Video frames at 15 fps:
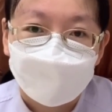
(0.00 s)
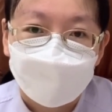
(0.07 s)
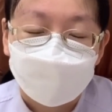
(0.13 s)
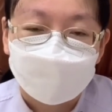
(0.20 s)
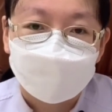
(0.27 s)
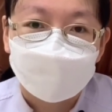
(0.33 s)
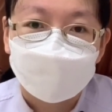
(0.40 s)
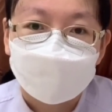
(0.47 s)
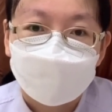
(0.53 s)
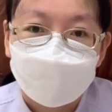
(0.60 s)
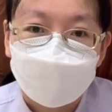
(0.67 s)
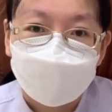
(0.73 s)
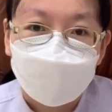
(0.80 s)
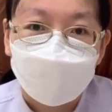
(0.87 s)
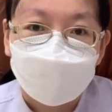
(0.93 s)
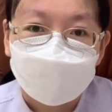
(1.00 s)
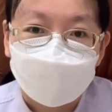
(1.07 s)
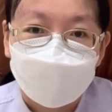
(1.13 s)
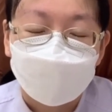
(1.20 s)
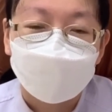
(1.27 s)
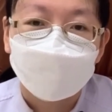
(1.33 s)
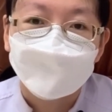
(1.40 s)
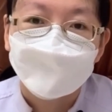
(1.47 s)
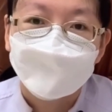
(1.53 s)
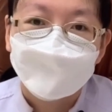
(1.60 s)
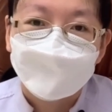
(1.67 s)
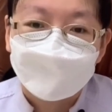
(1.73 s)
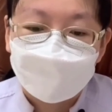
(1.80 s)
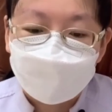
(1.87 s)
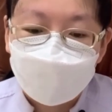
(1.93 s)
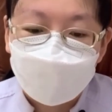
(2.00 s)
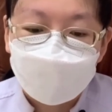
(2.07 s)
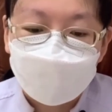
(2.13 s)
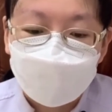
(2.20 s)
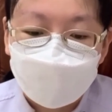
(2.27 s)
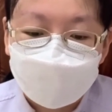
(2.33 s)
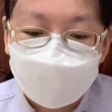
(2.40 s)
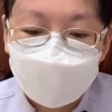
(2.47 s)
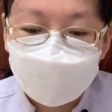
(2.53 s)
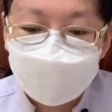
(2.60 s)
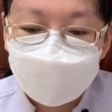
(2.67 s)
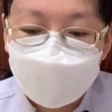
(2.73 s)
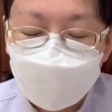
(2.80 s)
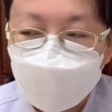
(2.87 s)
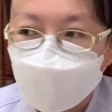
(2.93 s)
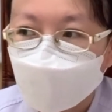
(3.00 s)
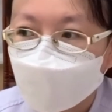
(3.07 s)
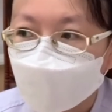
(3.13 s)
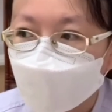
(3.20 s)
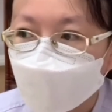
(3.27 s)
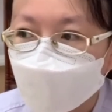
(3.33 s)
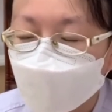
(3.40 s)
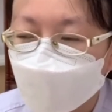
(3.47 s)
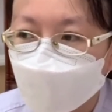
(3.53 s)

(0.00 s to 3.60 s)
อาจจะบวมที่หน้าแข้งนะคะหน้าแข้งเวลาจะดูเนี่ยก็